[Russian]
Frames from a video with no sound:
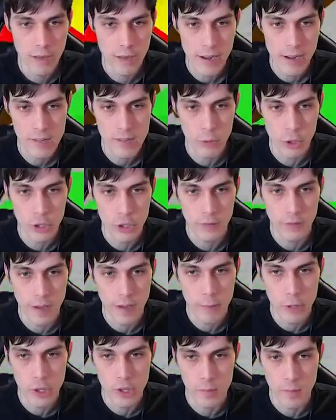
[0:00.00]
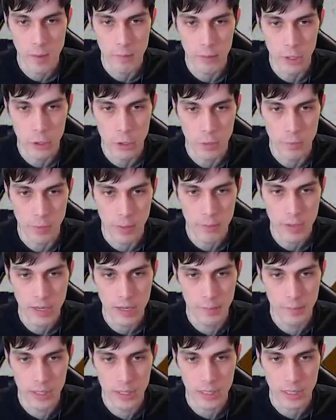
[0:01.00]
давайте, может, в обычном обличии
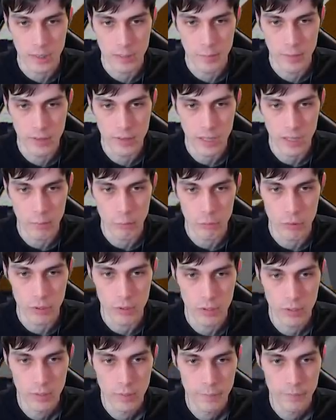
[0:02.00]
побегаем, это как-то быстрее будет.